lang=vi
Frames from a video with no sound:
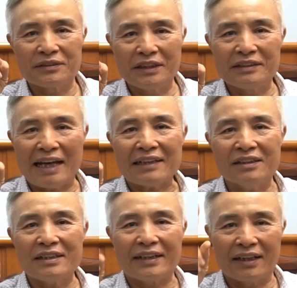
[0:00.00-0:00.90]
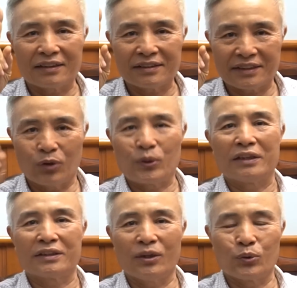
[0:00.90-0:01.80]
trinh sát nữa là để tiểu đoàn
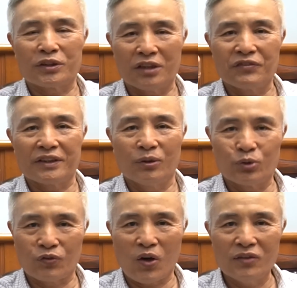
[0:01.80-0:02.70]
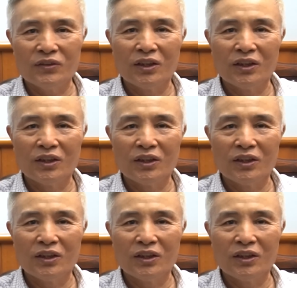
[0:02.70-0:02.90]
tiểu đội trưởng và tiểu đội phó.